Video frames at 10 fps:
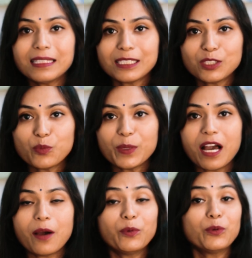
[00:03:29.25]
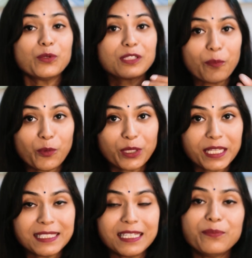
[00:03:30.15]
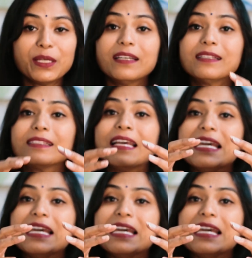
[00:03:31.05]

चीज़ों में आप उनको सपोर्ट कीजिए बिकॉज